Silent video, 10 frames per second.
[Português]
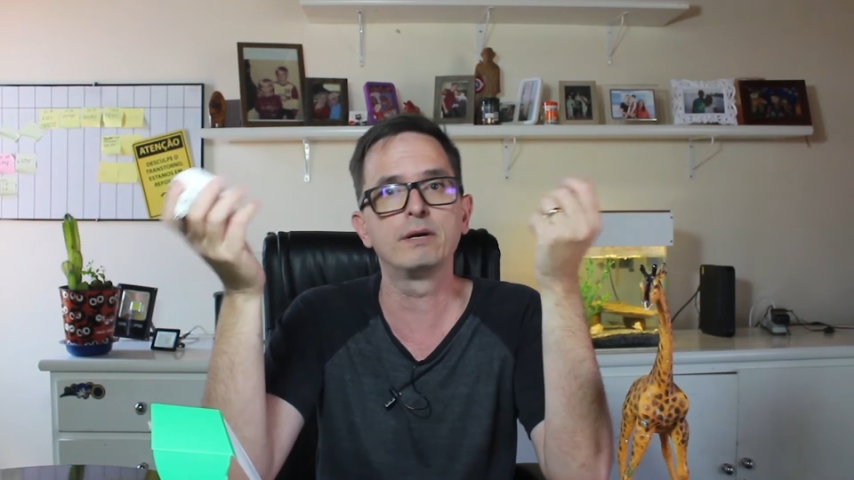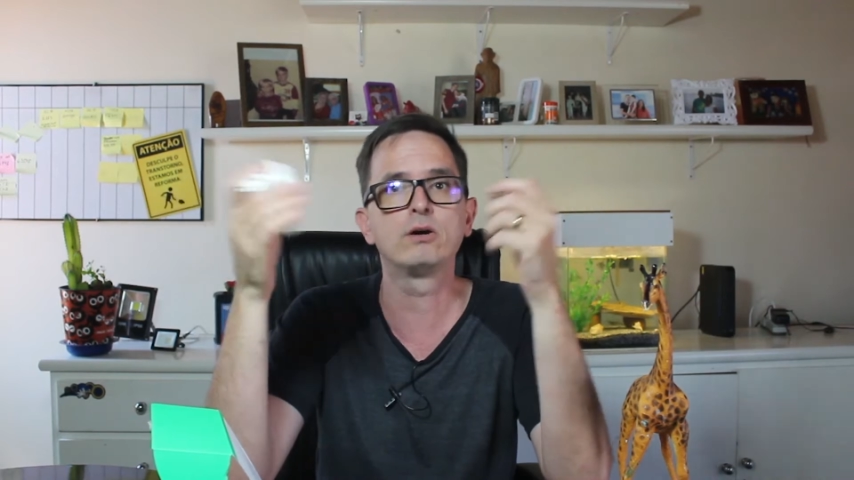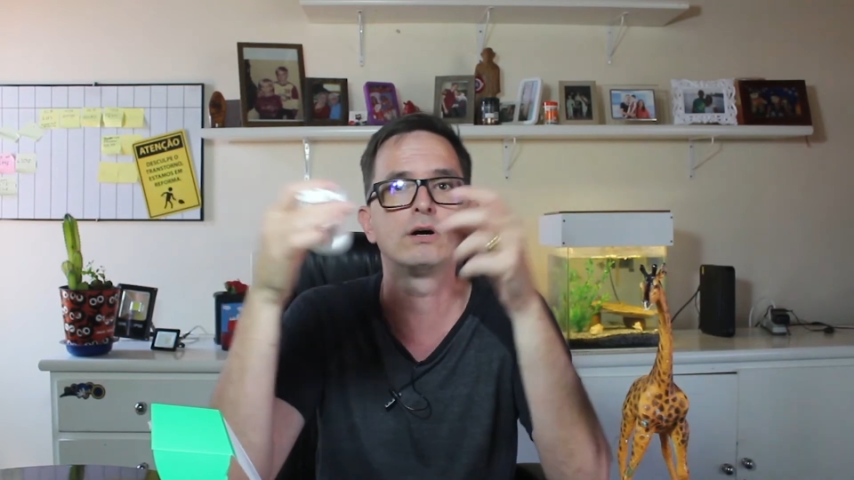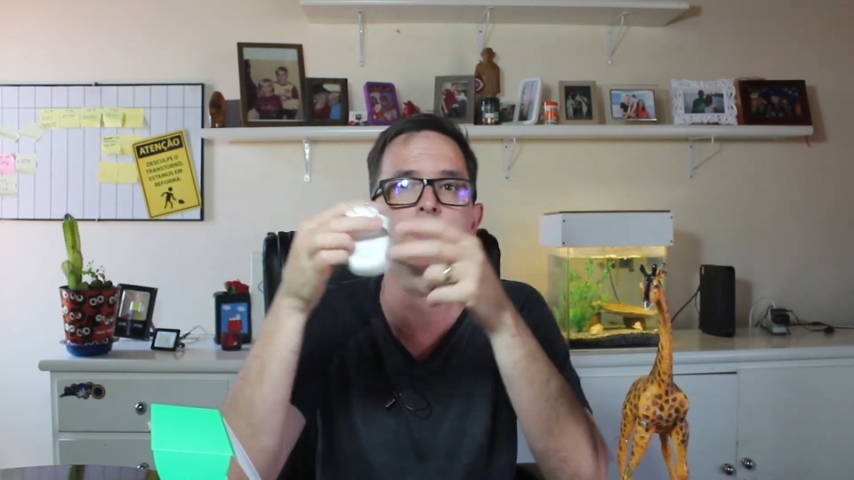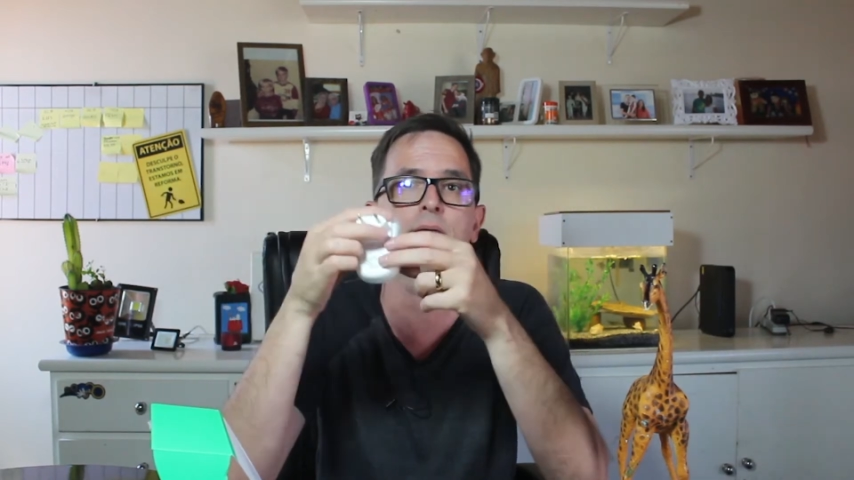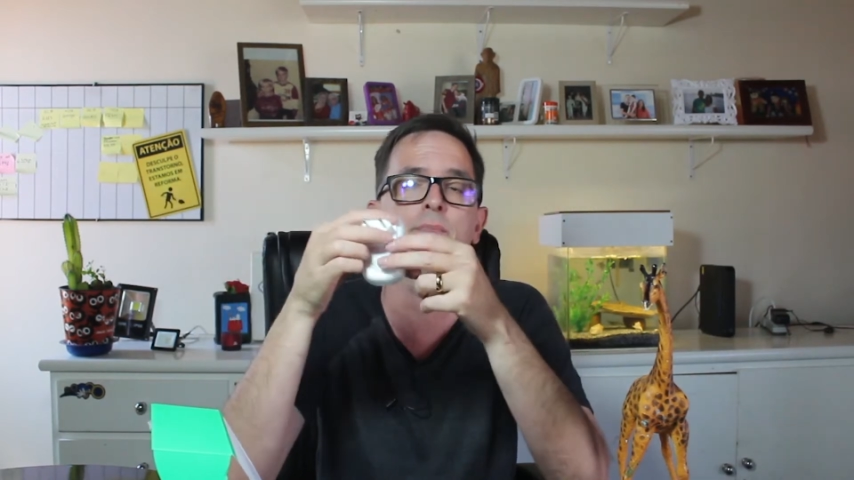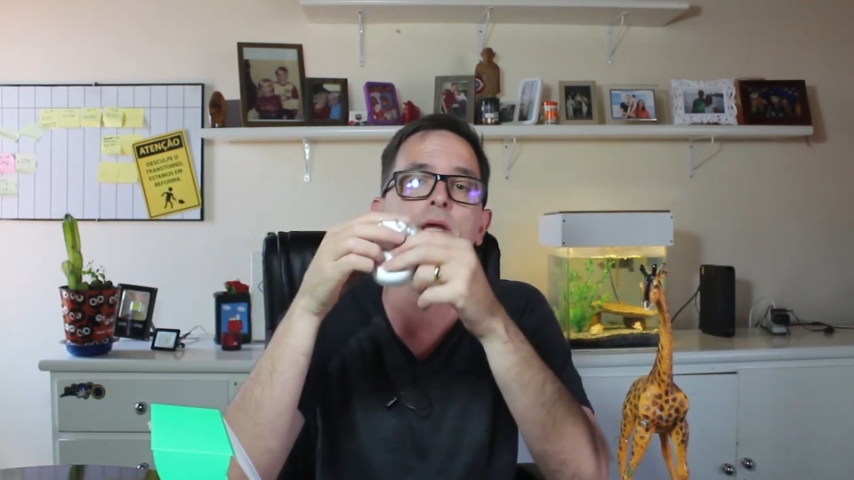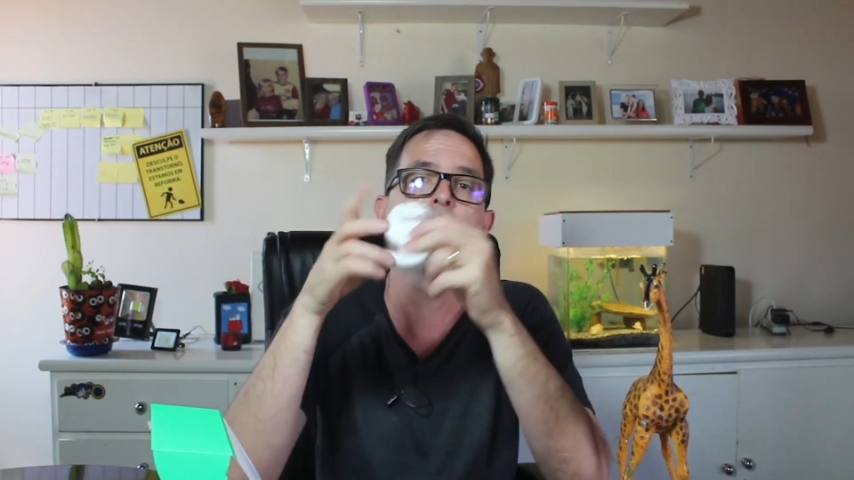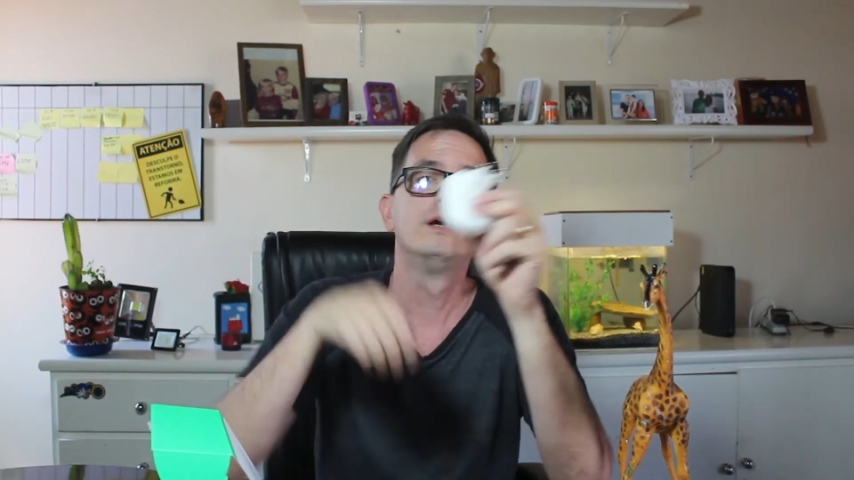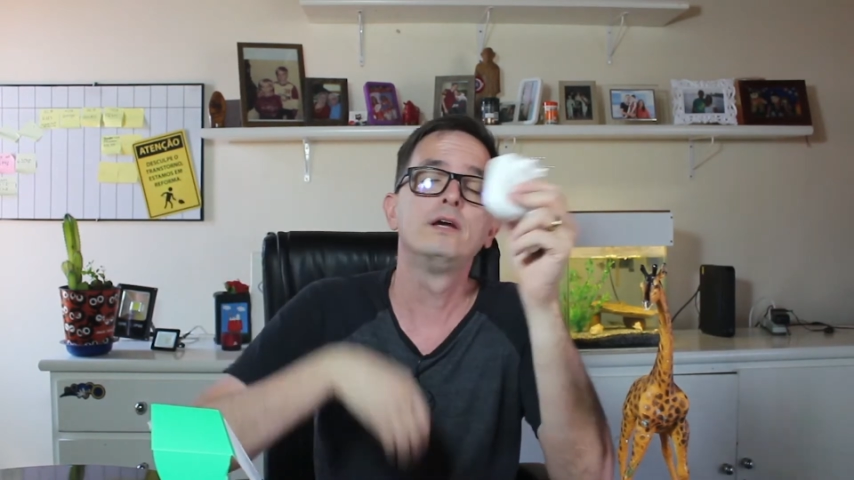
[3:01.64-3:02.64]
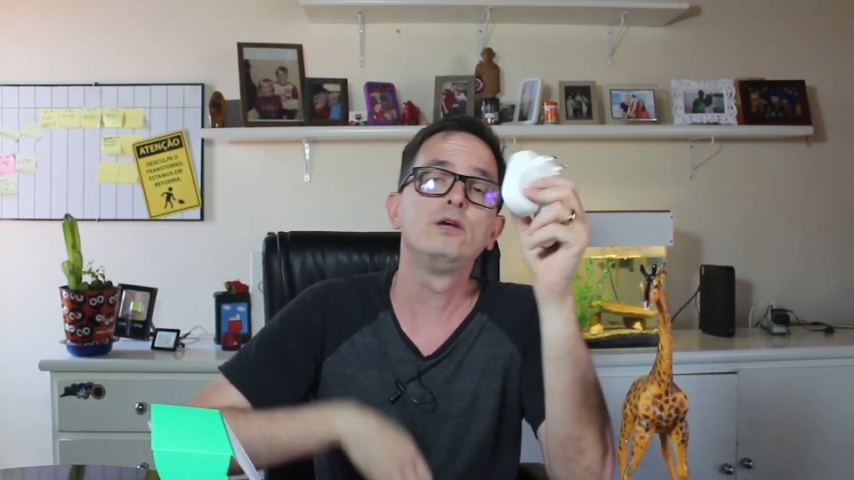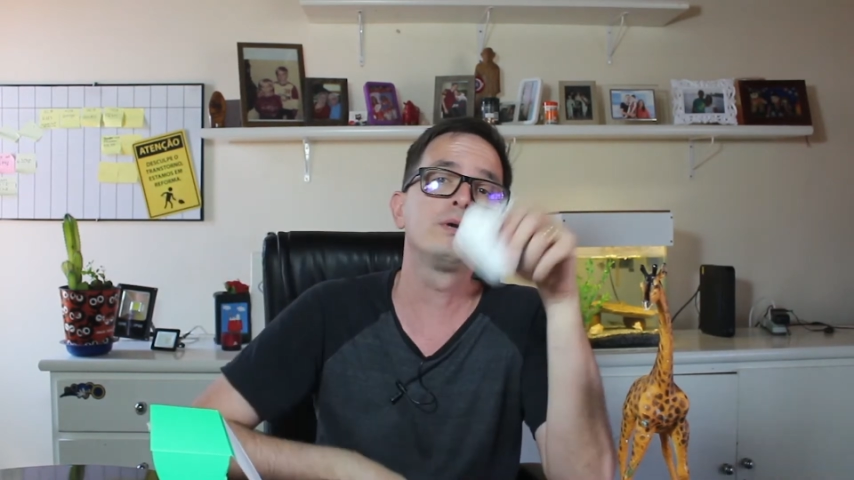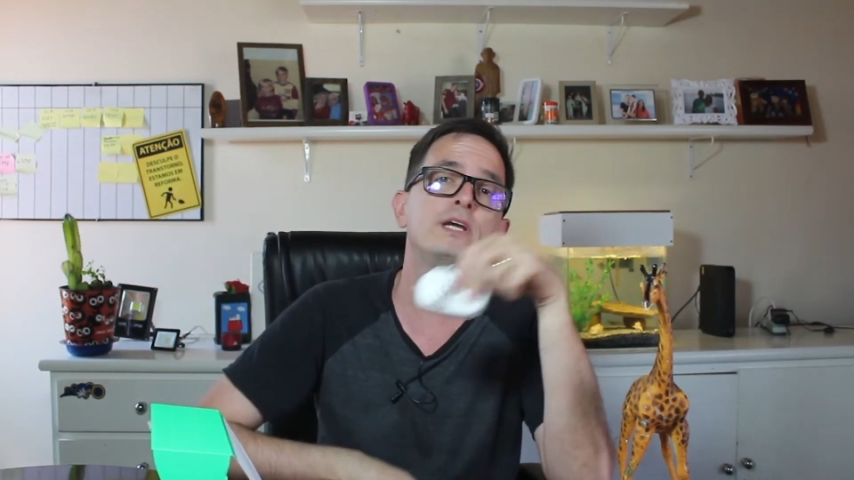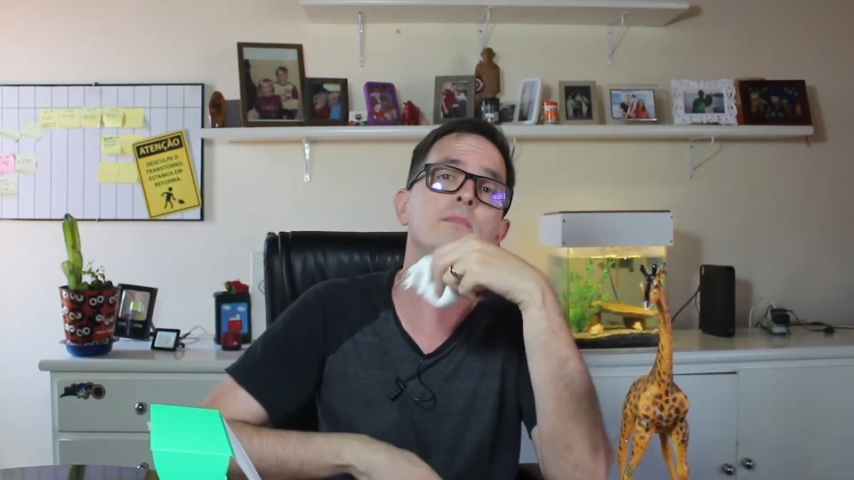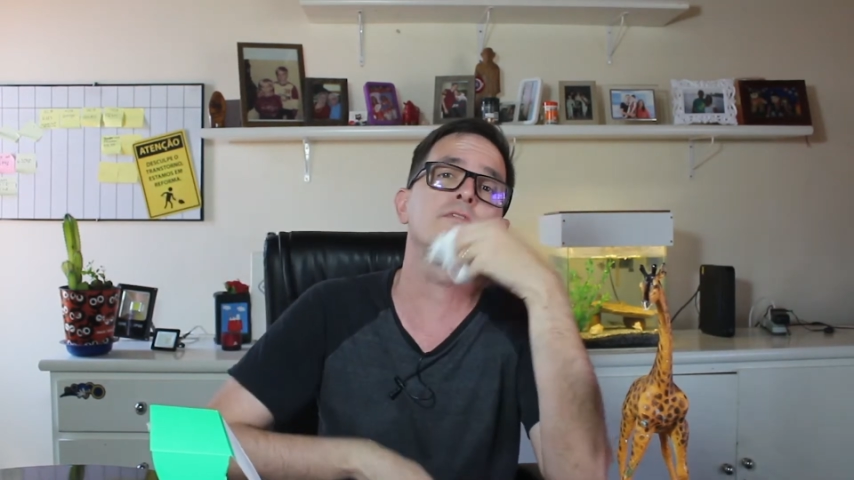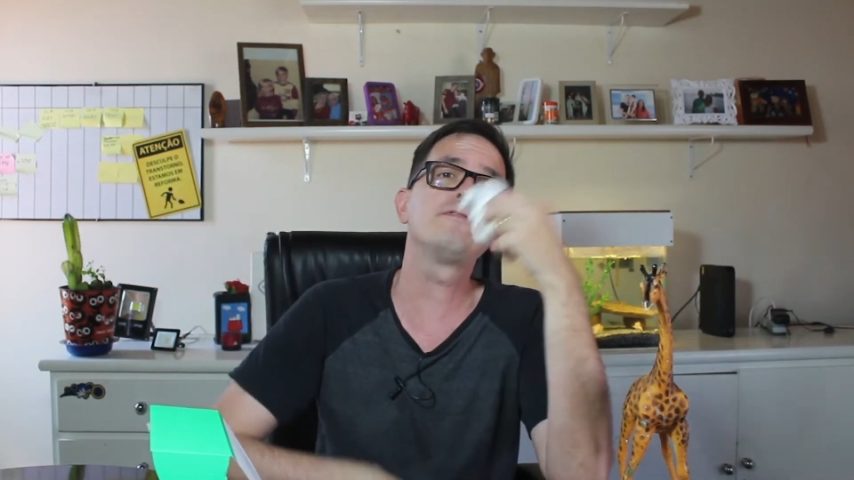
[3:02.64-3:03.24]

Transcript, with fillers: melhor, né? E o que me